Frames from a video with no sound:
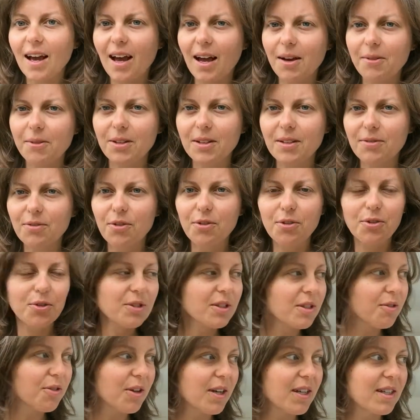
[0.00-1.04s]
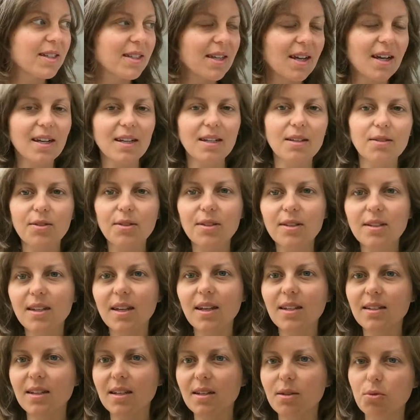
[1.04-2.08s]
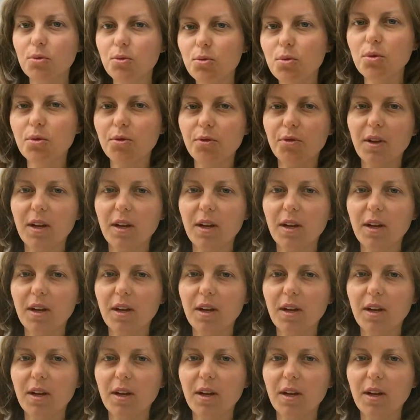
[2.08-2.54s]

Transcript: Aber uns gefällt es hier echt sehr, sehr gut.